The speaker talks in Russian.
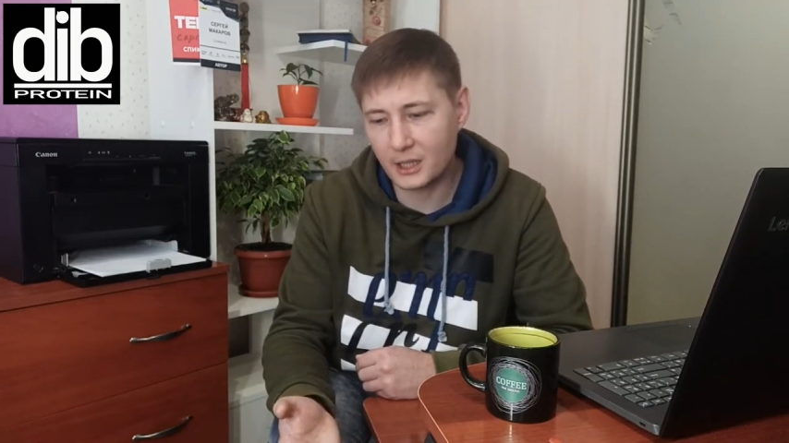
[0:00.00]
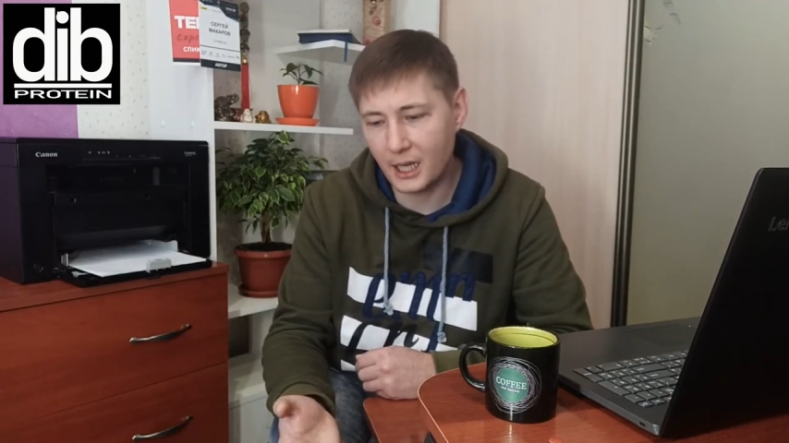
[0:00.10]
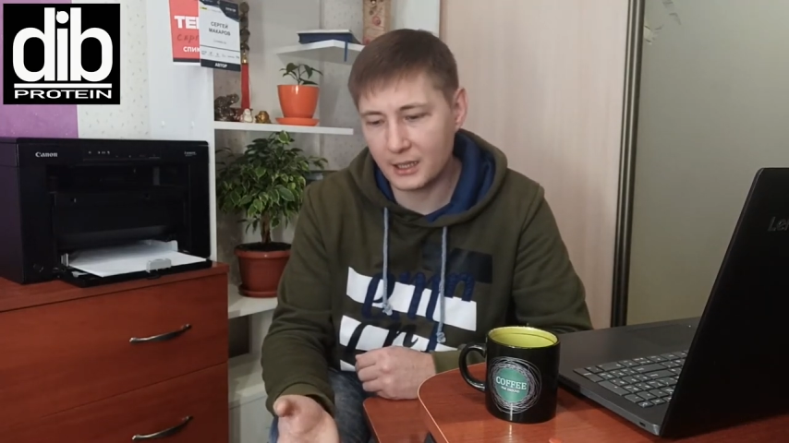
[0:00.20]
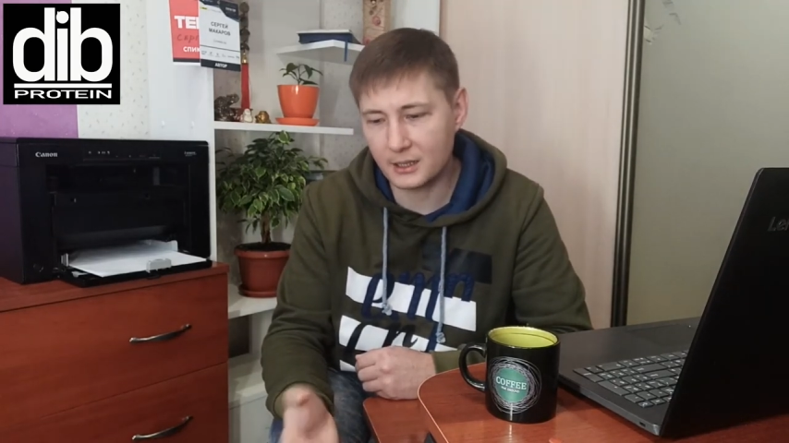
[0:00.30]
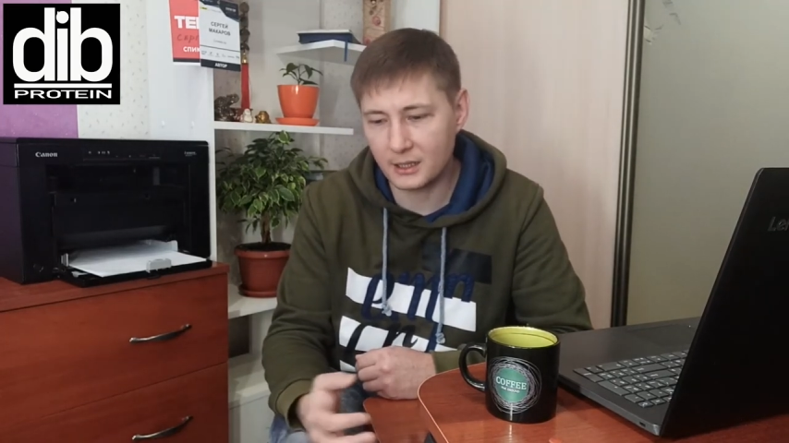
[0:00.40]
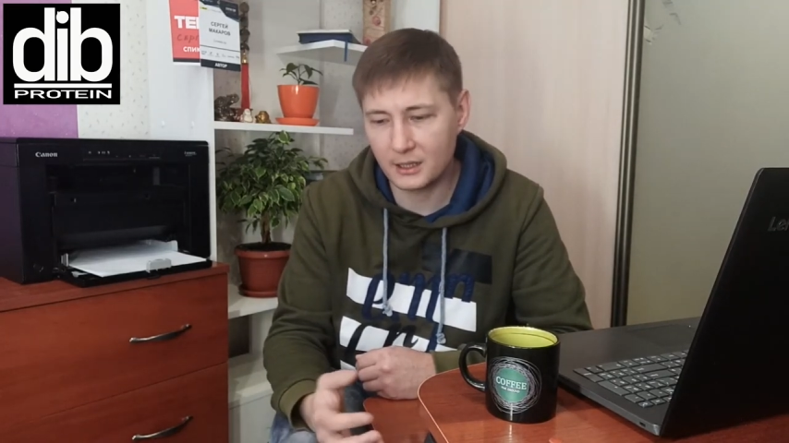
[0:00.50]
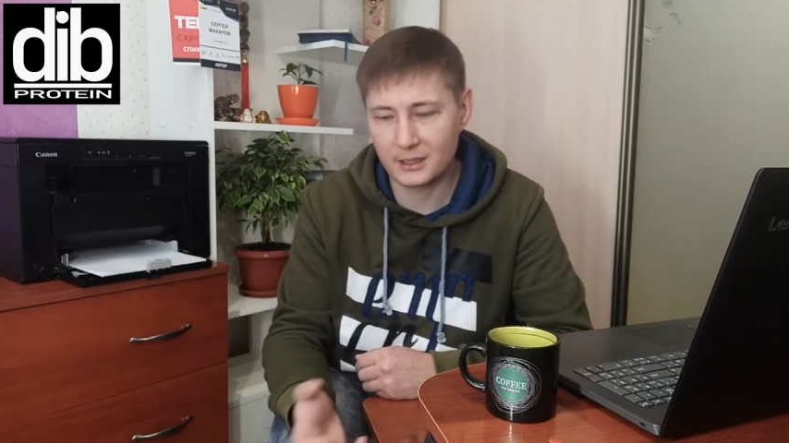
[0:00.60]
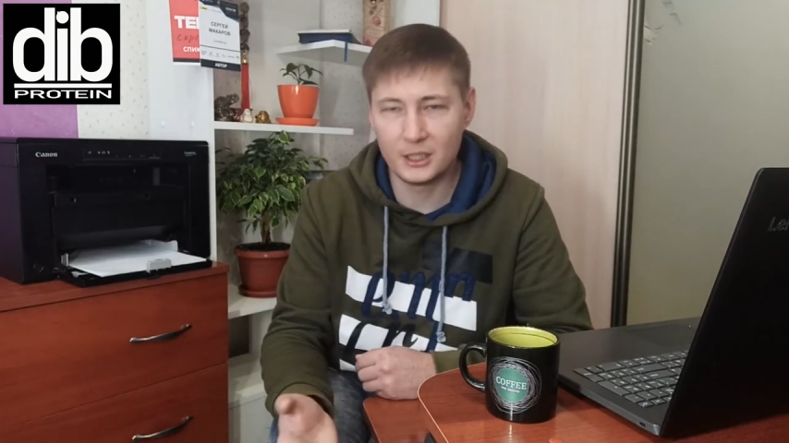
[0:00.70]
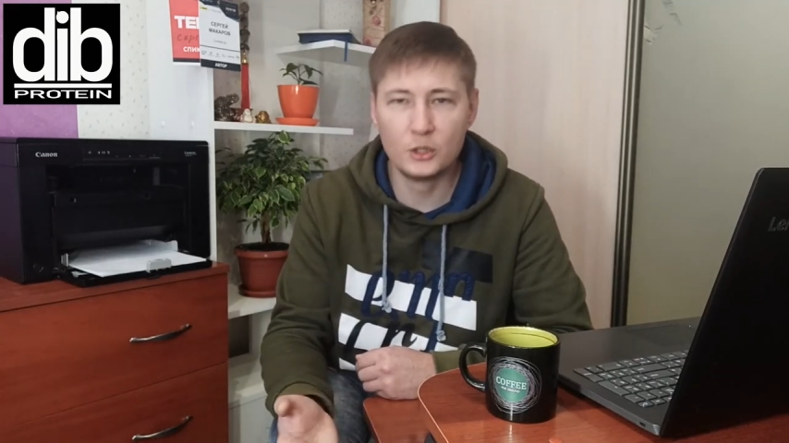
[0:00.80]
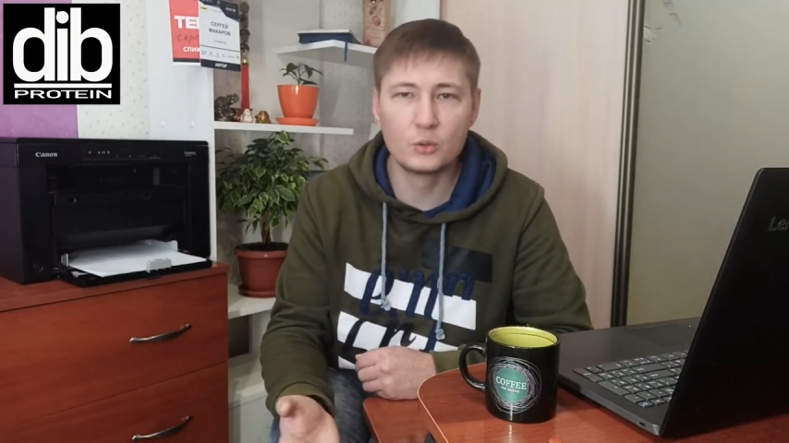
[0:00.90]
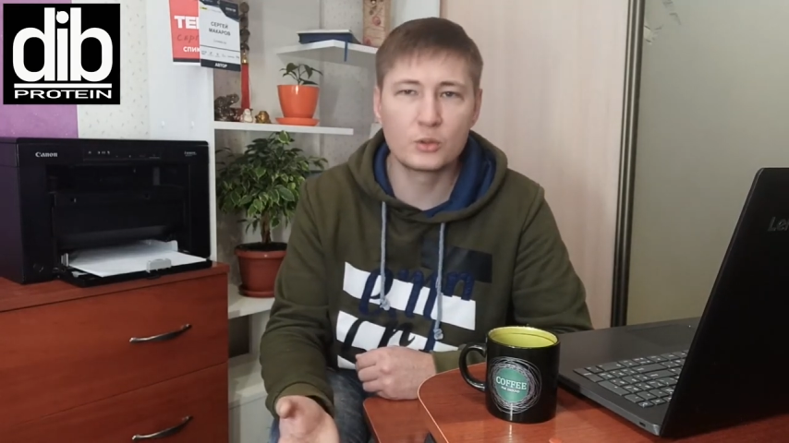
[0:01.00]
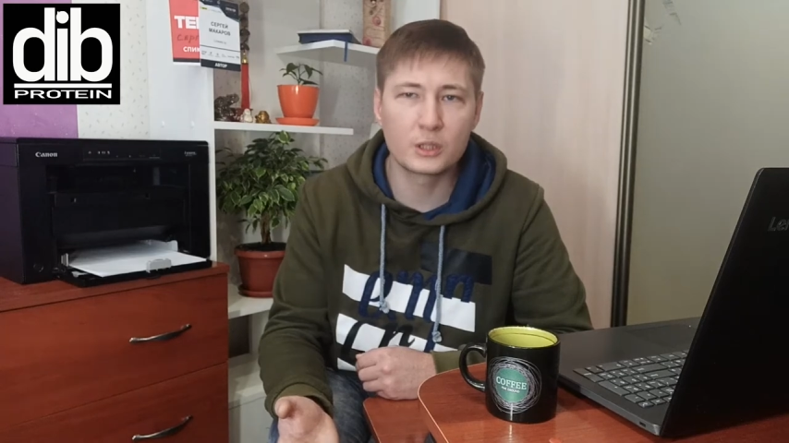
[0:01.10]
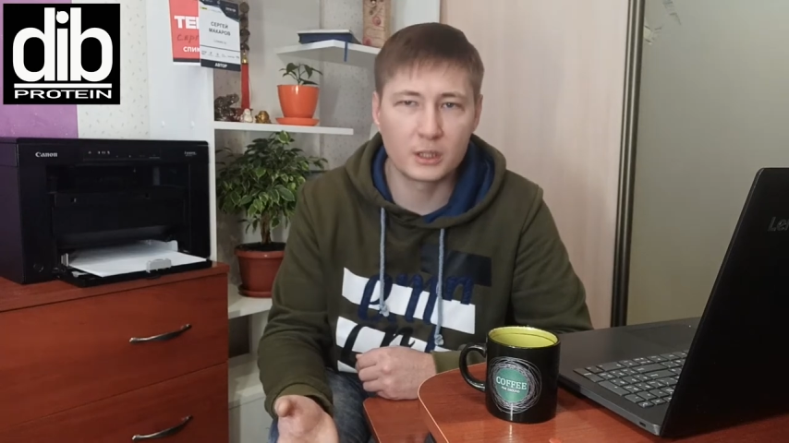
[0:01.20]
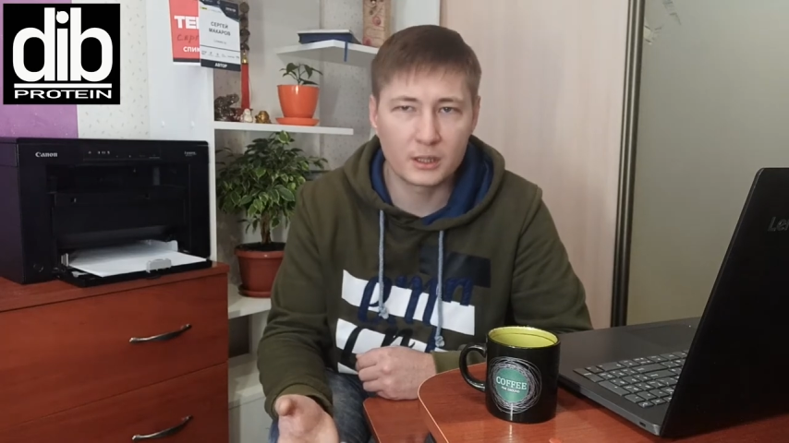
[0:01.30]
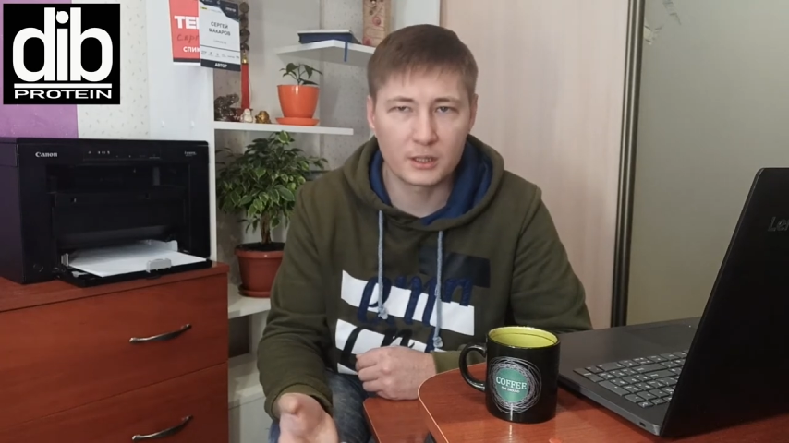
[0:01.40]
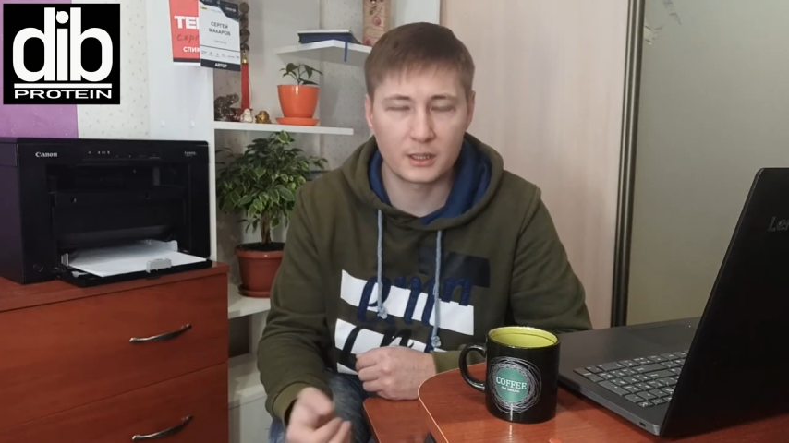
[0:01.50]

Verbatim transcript: трат, каких-то ненужных,